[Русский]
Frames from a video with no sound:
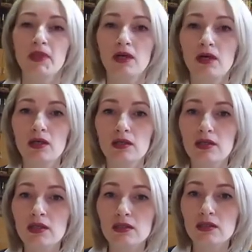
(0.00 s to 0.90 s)
А,
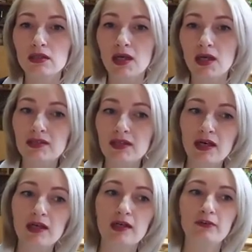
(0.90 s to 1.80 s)
и
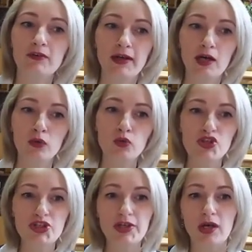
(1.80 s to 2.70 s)
тогда, говоря
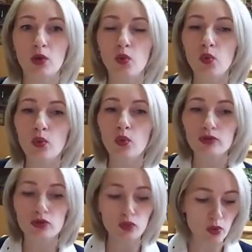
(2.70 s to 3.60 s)
уже о
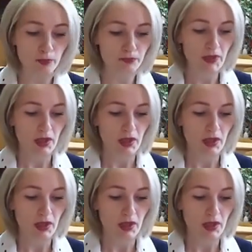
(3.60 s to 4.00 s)
том